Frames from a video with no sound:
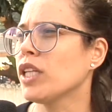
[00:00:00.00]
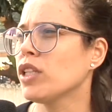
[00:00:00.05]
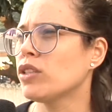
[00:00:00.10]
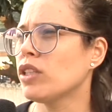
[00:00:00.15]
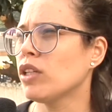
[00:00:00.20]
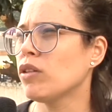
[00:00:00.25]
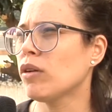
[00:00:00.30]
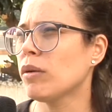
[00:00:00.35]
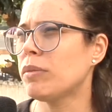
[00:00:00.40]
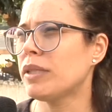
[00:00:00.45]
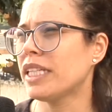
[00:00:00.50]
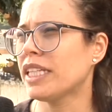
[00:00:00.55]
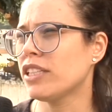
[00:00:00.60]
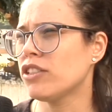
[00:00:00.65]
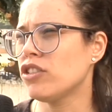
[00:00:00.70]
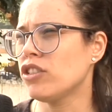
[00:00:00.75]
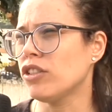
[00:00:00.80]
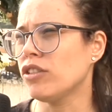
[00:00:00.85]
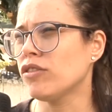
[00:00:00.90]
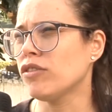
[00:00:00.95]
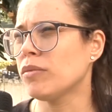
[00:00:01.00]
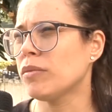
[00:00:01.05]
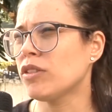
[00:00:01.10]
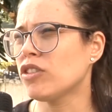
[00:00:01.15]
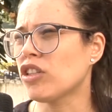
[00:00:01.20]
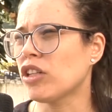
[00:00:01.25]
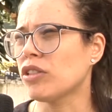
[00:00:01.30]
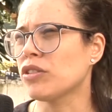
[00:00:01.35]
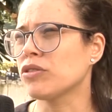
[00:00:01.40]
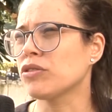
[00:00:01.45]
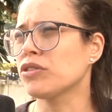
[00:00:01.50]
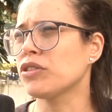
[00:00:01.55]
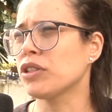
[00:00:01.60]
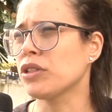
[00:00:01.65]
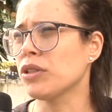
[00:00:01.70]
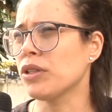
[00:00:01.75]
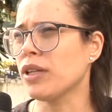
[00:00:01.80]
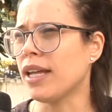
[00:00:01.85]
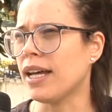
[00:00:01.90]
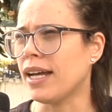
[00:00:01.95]
Eu tenho um aplicativo baixado no
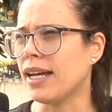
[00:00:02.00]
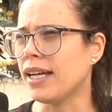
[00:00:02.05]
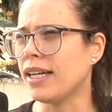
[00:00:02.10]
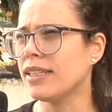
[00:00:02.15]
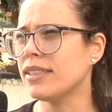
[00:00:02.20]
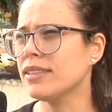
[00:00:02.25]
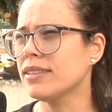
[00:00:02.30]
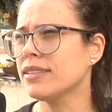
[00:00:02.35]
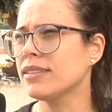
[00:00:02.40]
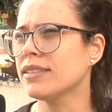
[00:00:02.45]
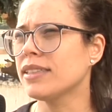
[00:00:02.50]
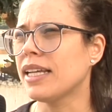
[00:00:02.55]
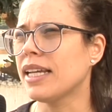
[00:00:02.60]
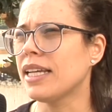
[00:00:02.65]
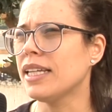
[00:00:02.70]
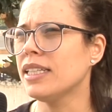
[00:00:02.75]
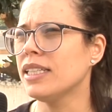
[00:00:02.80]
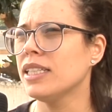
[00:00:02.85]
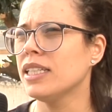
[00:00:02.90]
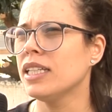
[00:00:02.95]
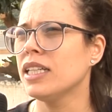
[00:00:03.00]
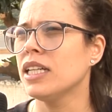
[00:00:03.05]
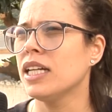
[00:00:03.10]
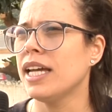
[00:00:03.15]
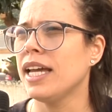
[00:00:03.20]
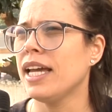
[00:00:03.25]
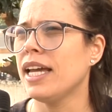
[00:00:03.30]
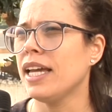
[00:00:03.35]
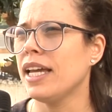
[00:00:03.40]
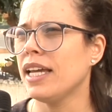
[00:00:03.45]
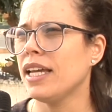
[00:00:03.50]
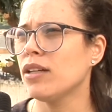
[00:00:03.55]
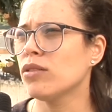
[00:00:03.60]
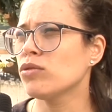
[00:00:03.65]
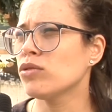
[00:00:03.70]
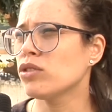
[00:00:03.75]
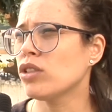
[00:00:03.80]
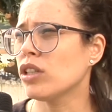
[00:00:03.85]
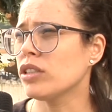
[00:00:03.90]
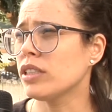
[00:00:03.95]
celular, né? É,
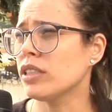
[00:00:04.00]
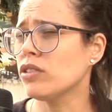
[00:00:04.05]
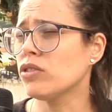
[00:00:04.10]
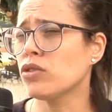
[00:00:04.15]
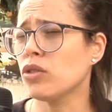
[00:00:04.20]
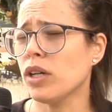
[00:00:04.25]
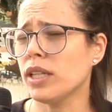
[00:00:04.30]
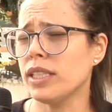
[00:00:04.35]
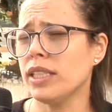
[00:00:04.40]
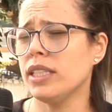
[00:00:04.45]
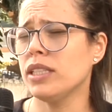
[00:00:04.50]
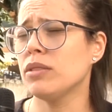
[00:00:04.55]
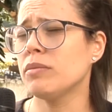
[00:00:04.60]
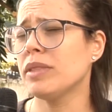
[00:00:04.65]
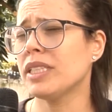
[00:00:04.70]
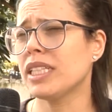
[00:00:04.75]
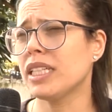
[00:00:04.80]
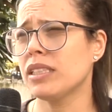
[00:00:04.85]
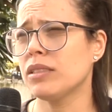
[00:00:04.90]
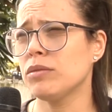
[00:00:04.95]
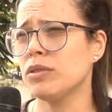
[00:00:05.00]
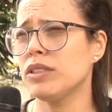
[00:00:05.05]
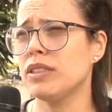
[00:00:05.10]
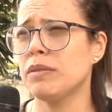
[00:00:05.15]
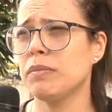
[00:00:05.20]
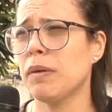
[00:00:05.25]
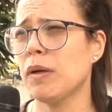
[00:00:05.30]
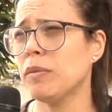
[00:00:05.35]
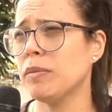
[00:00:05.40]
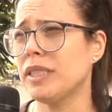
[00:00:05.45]
o totem só aqui no mercado municipal